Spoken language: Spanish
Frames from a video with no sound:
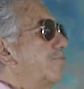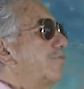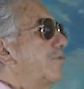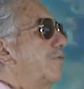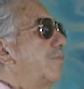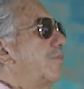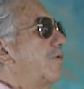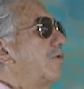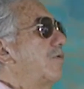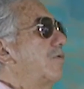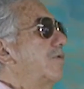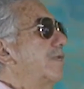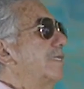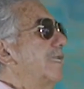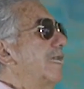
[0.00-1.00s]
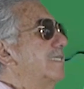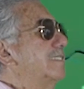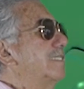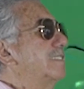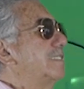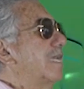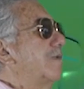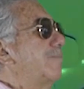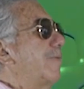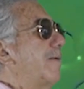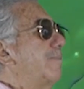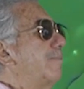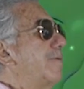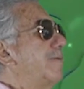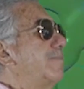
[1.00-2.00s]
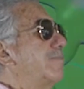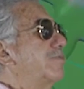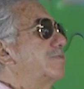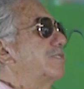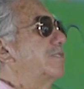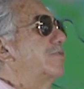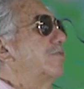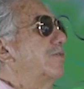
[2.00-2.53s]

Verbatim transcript: informó que ya existe el pan bimbo sin